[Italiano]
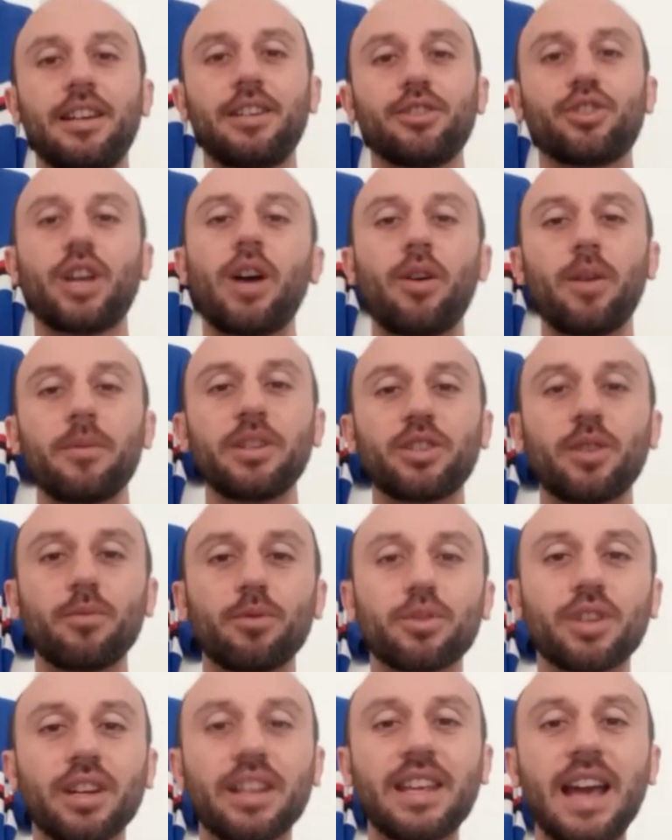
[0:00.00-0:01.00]
Ciao amici
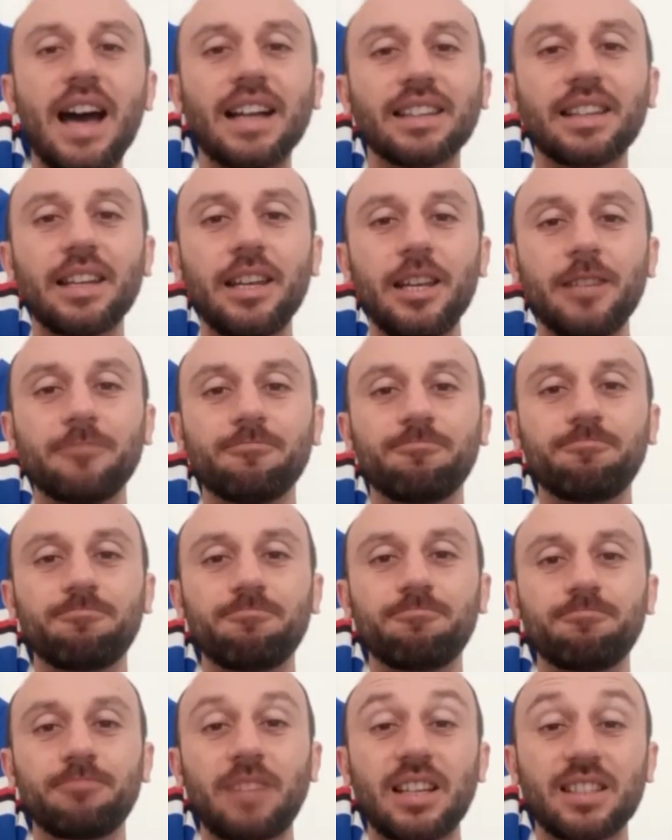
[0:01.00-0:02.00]

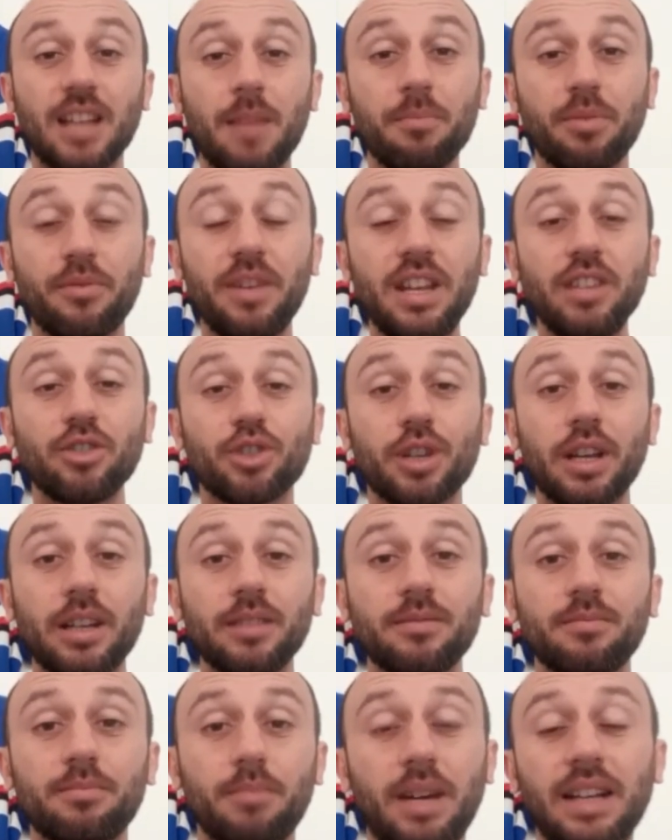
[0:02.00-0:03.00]
blucerchiati! La Samp
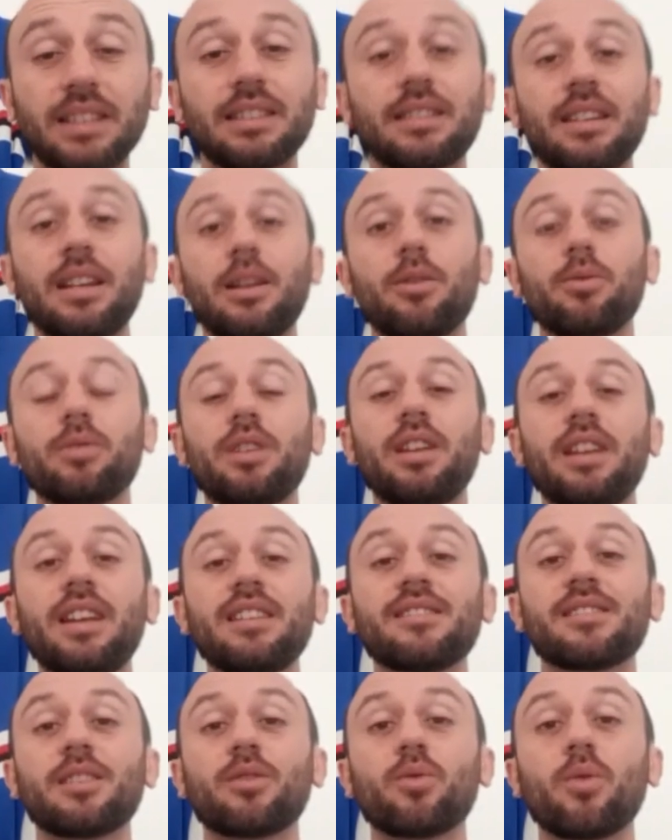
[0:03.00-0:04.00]
vince, batte
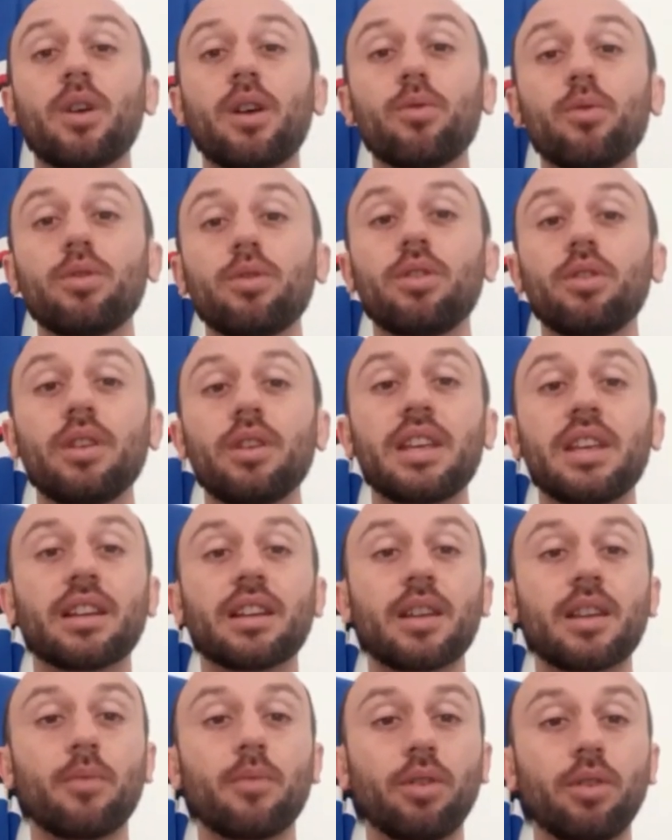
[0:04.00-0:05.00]
l'Udinese 2-1 in
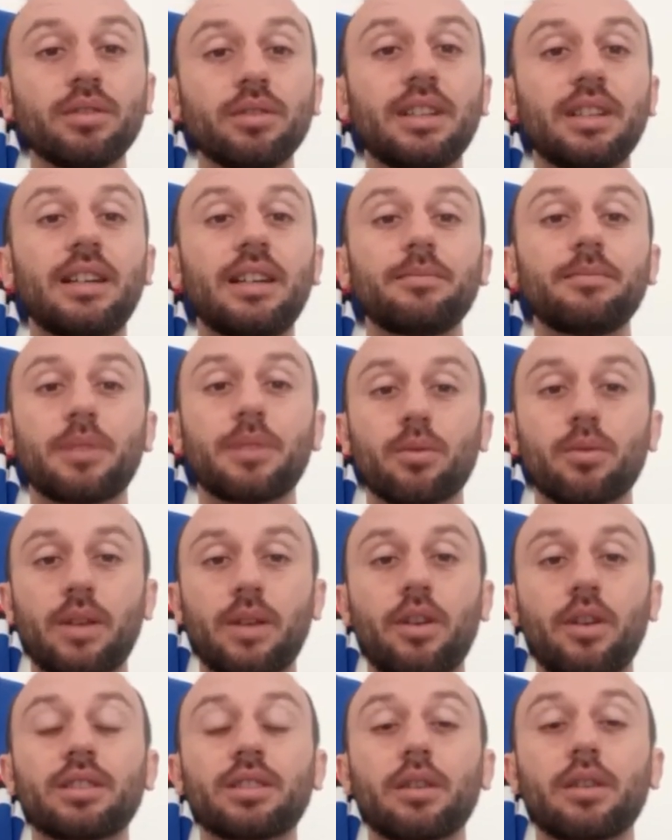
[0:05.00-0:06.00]
rimonta, per una
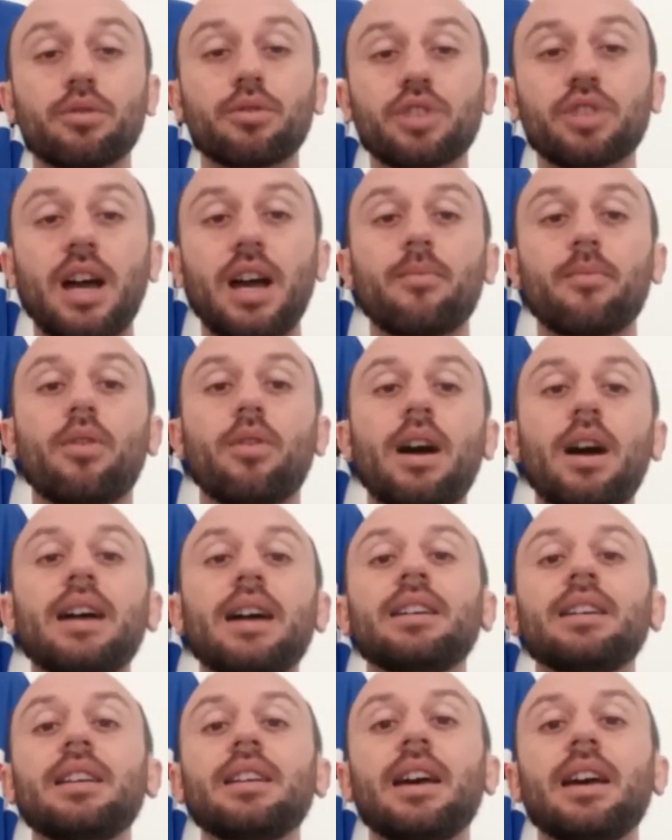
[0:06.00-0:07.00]
volta riusciamo
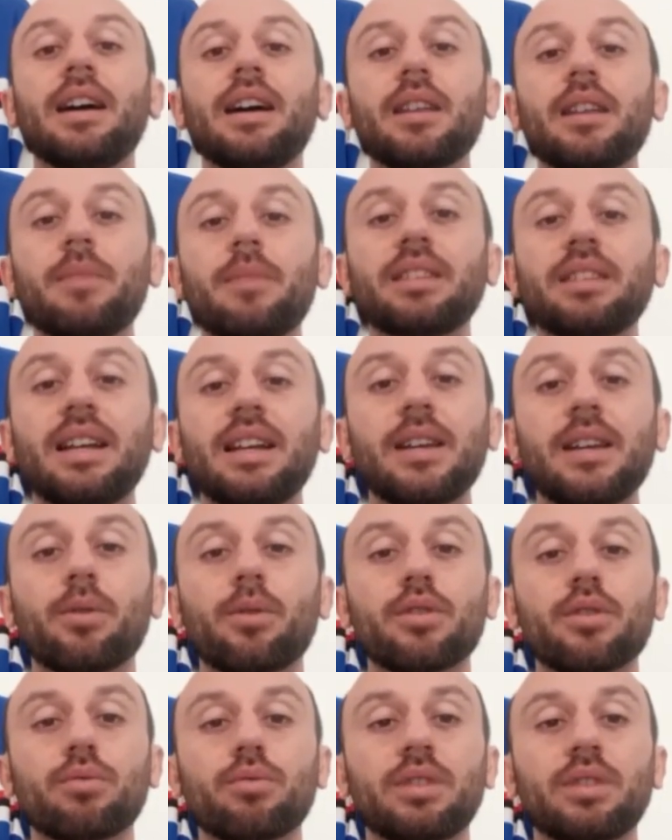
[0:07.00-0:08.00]
a ribaltare un
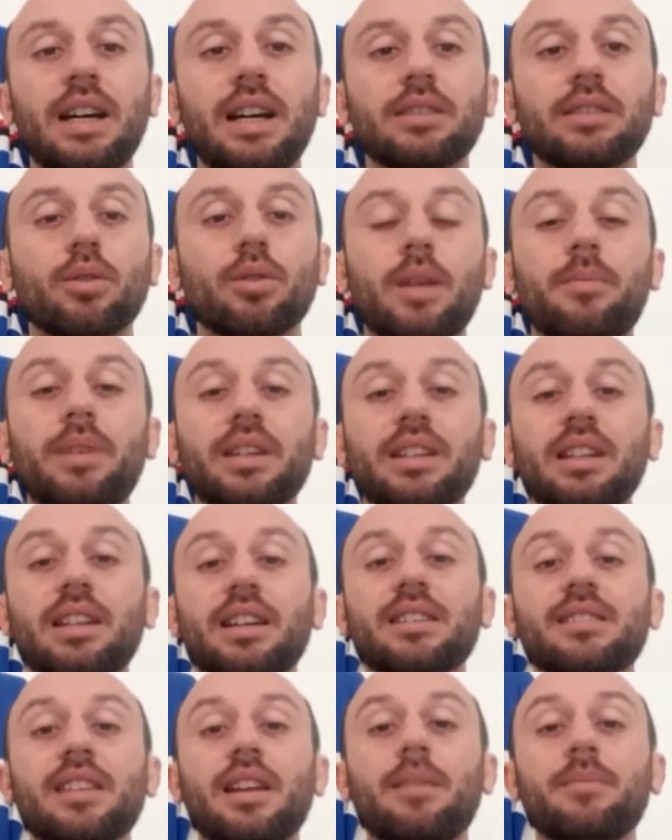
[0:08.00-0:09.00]
risultato, una partita
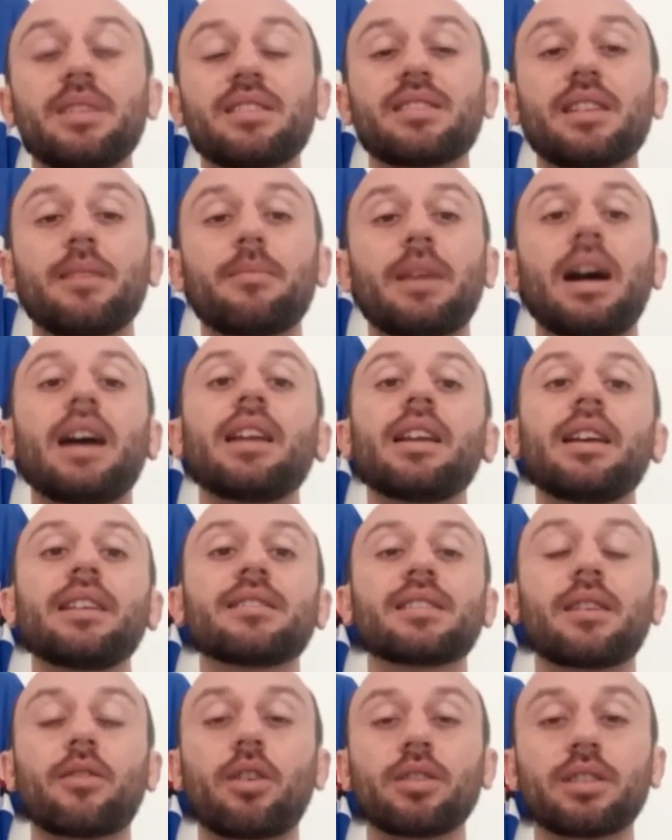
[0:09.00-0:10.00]
che si era messa male,
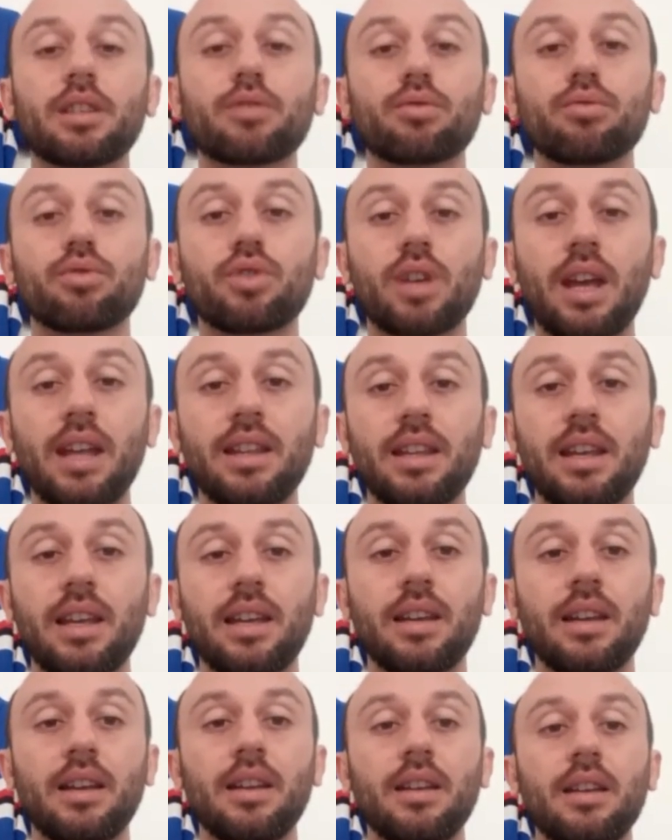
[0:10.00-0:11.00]
stavolta succede